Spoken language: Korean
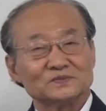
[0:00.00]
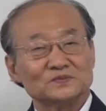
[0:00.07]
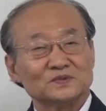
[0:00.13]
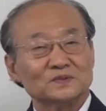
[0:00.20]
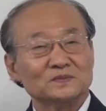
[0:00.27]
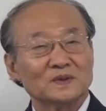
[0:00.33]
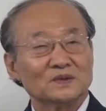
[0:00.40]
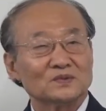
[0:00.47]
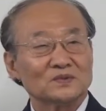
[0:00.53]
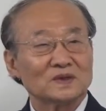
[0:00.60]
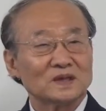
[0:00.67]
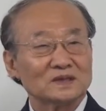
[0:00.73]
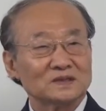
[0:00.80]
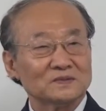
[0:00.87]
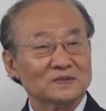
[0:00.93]

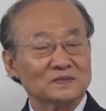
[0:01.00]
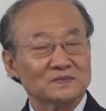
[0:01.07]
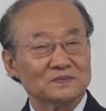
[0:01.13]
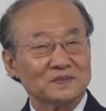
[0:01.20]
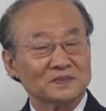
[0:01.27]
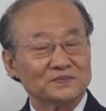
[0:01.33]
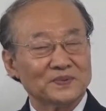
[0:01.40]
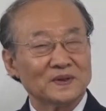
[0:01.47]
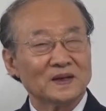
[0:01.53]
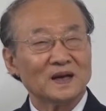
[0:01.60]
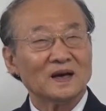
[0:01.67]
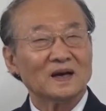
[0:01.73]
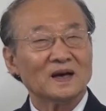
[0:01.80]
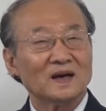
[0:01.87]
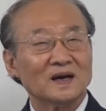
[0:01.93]
물만꿇어지면뭐
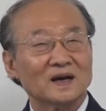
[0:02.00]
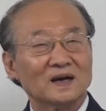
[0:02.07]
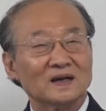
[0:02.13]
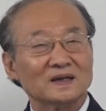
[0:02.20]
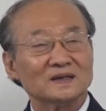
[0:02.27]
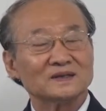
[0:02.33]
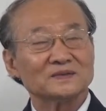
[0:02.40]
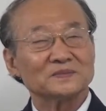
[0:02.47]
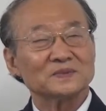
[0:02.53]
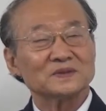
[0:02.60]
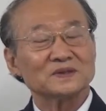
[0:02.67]
편안해 뭐